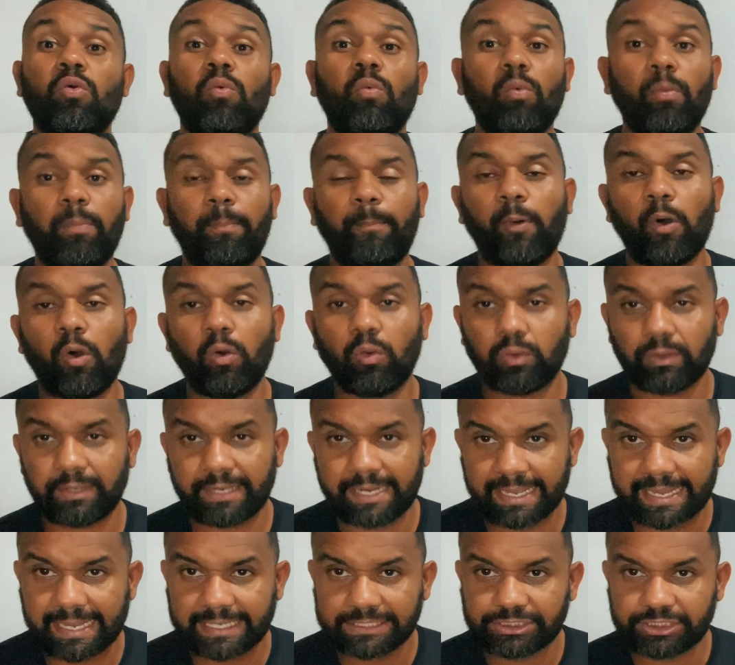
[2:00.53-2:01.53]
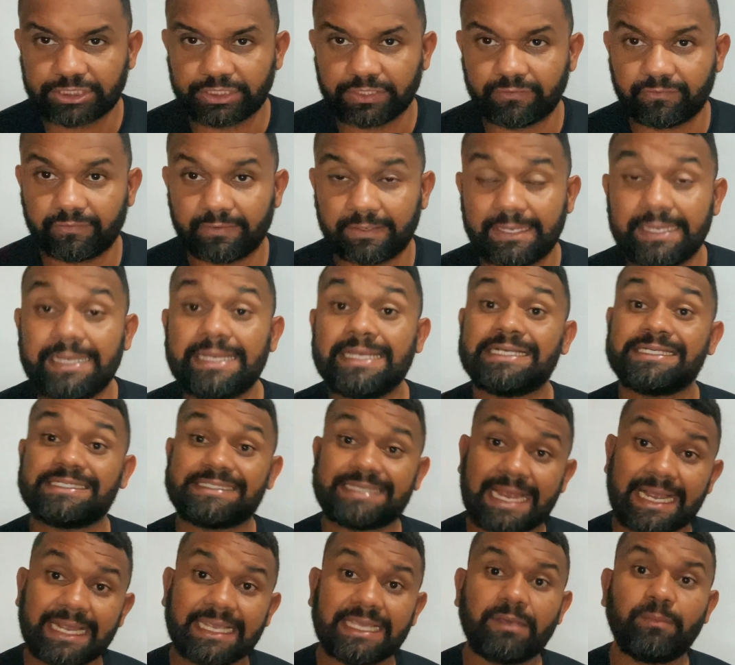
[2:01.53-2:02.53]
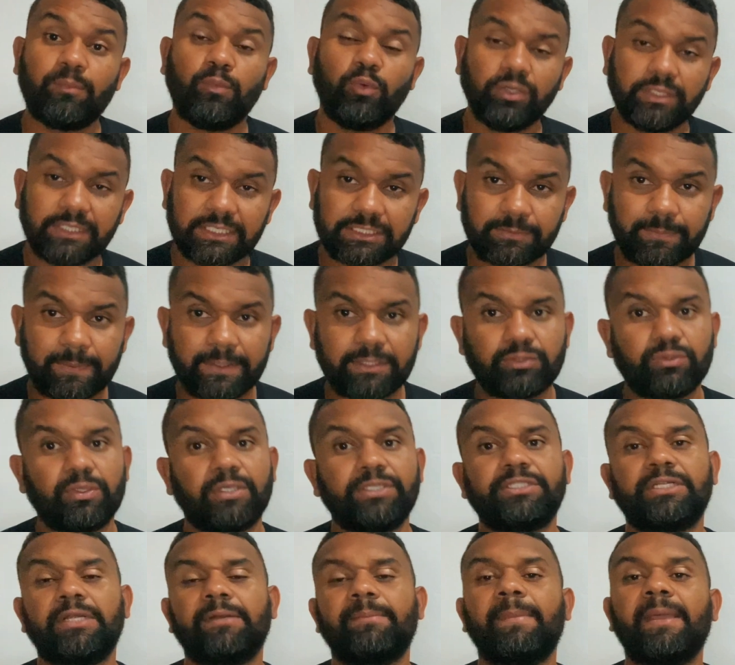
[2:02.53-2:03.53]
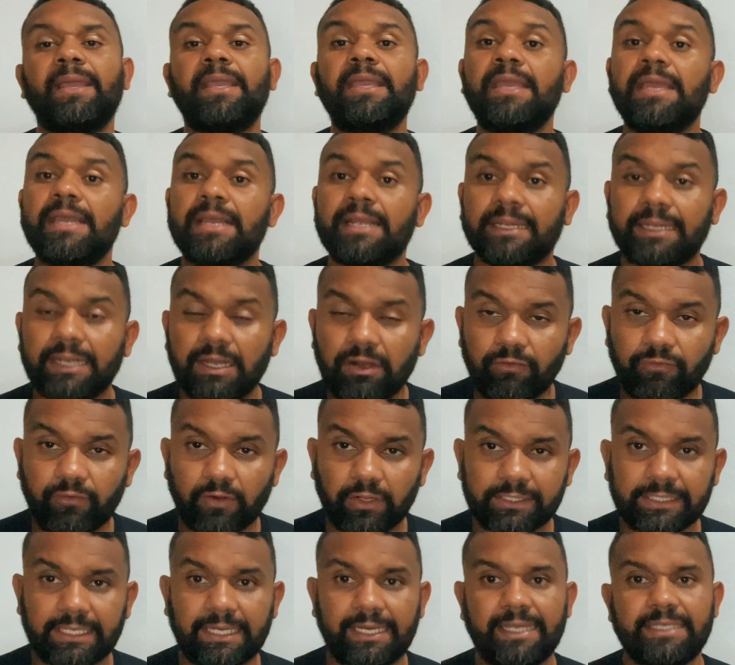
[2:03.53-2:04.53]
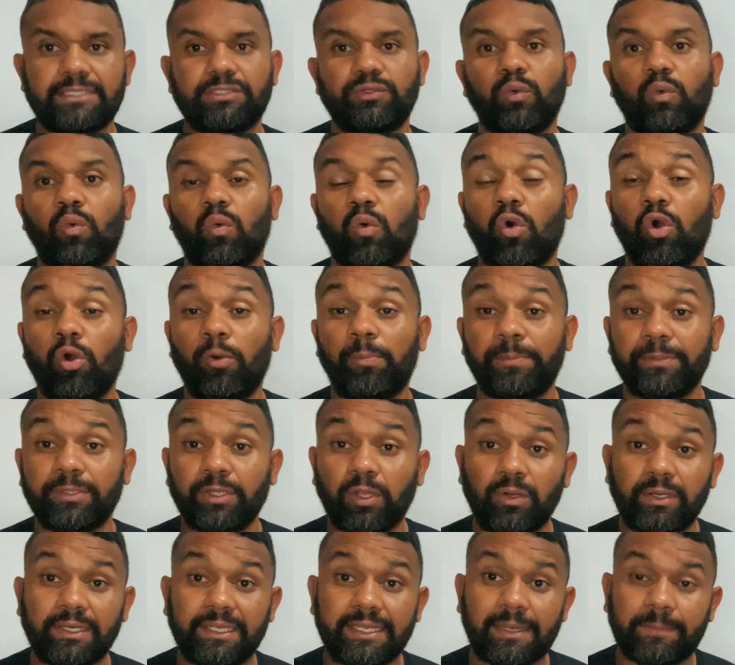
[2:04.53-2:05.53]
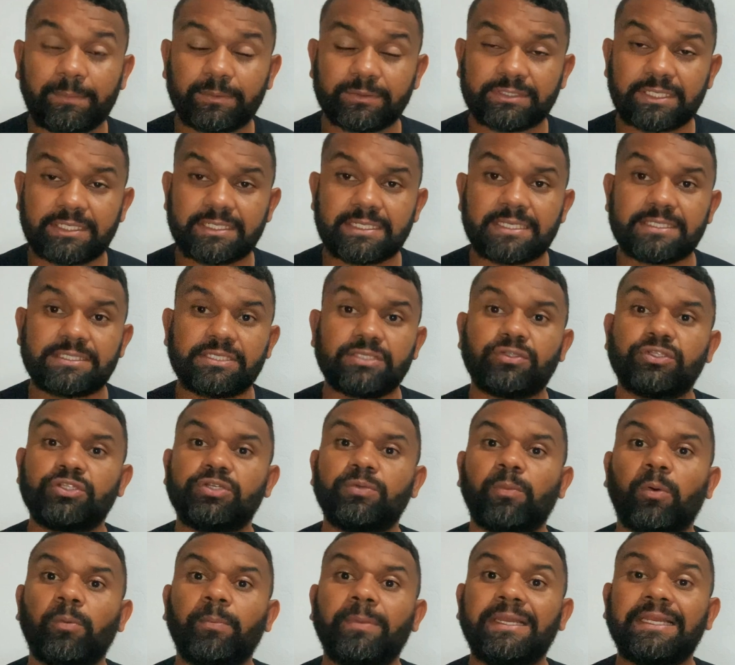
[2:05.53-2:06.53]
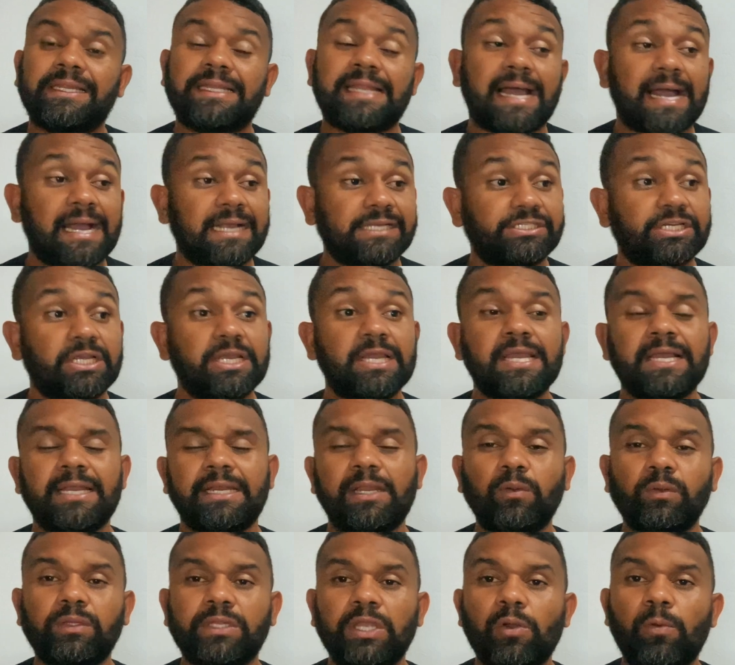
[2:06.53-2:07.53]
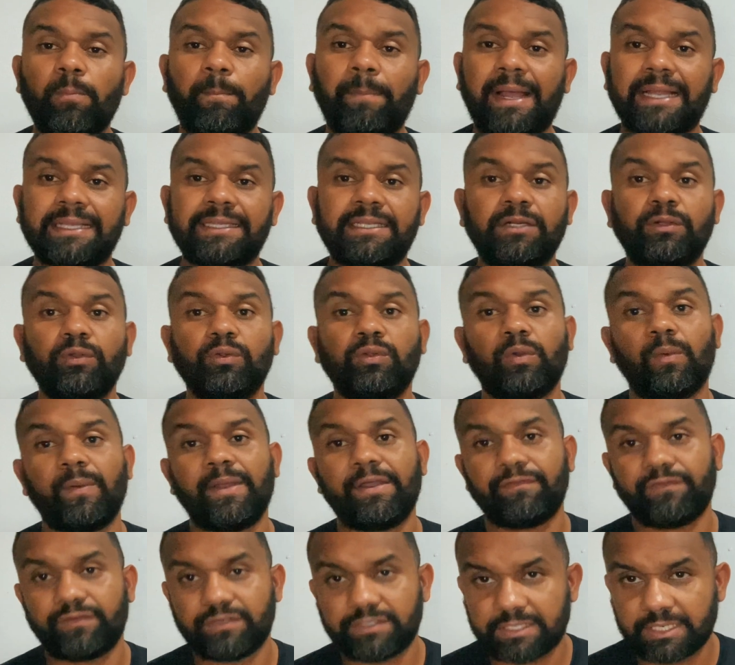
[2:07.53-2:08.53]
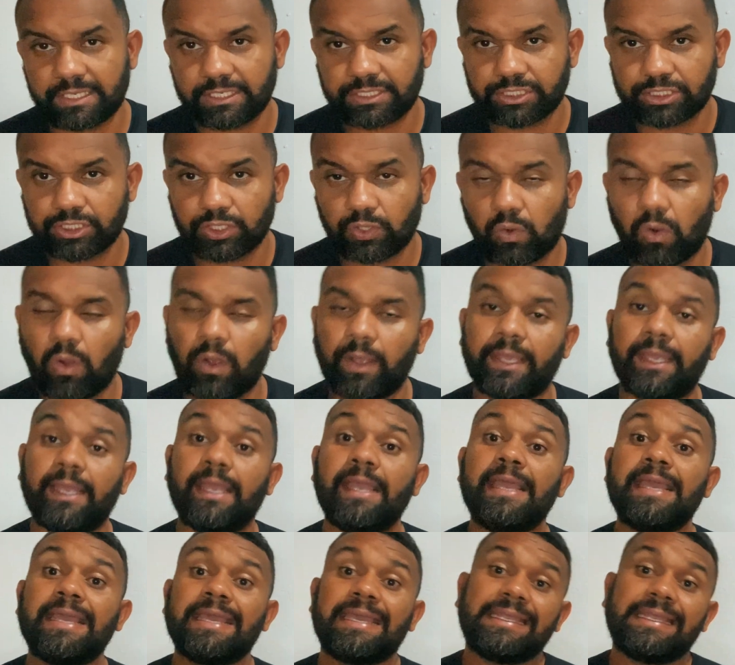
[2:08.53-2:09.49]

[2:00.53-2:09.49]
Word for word: um pouco negativa, já que muitas pessoas também não fortalecem o corpo, não ligam para os exercícios de mobilidade, não tem um padrão tão eficiente de correr.